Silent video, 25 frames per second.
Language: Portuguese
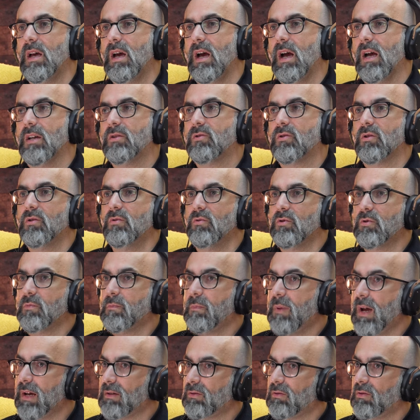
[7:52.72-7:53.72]
Acho que no
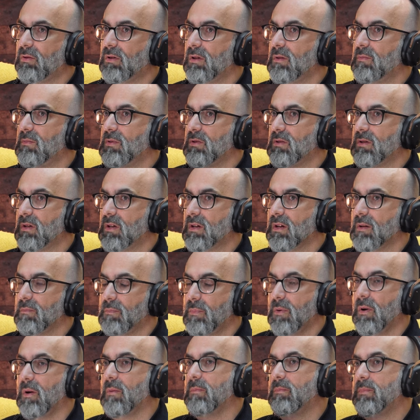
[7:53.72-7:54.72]
espectro da música
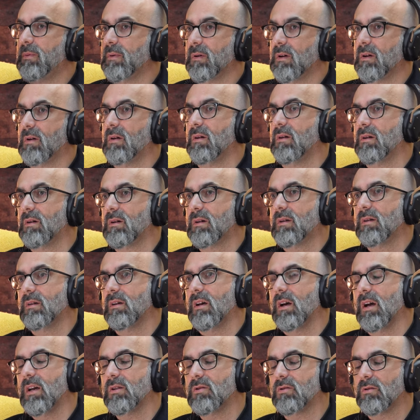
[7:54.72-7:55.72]
pop, rock,
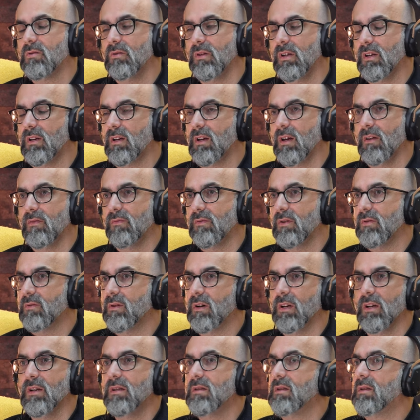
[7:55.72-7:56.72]
acho que o Nick Cave é o
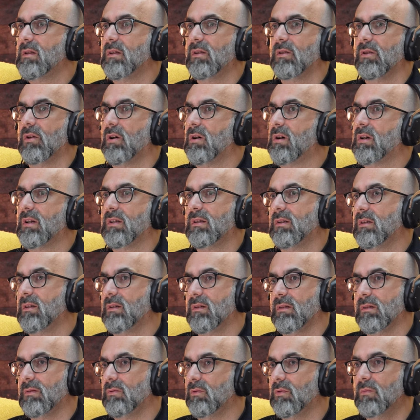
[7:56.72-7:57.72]
grande lord
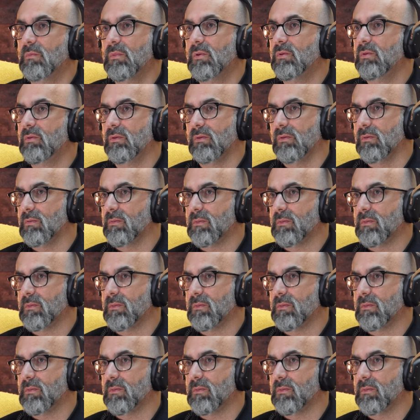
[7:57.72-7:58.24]
do mundo, uhum.